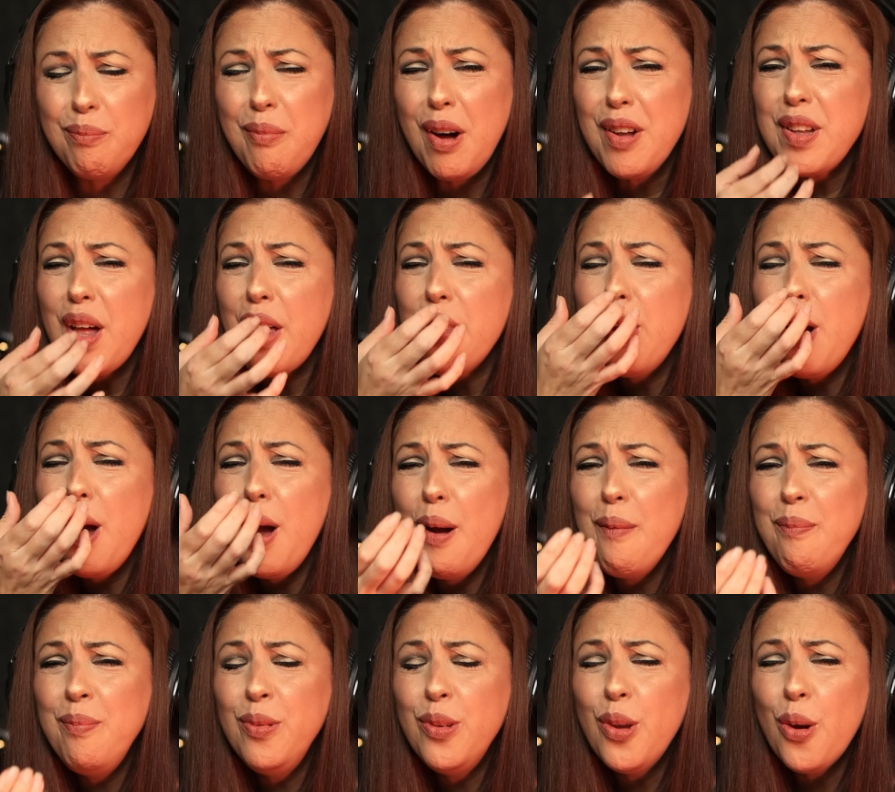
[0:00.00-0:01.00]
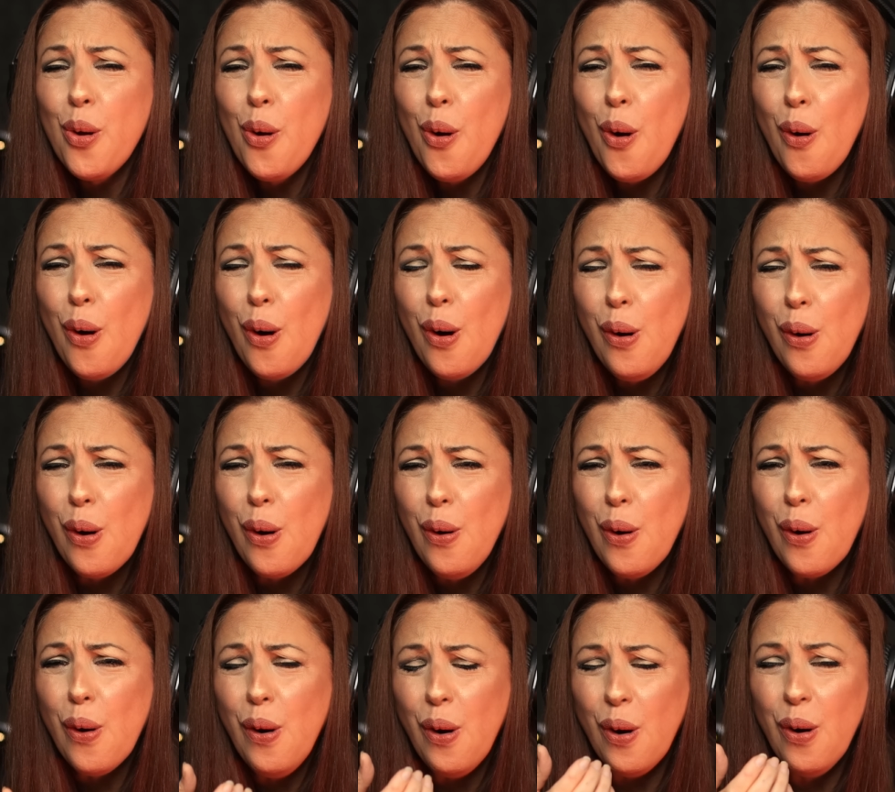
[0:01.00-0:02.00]
más
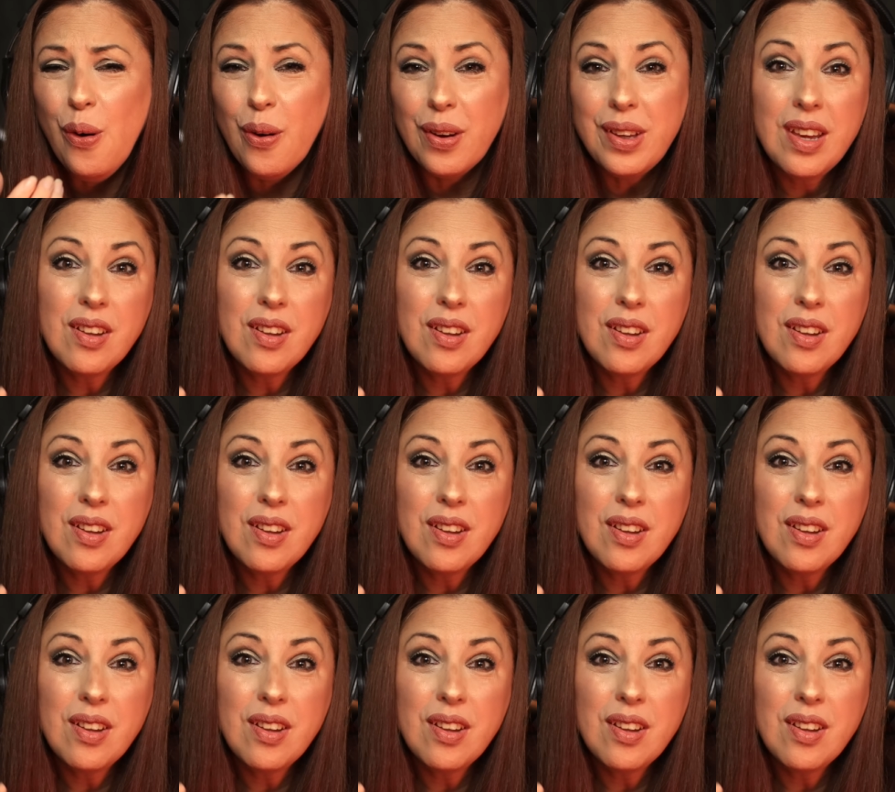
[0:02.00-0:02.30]
adentro.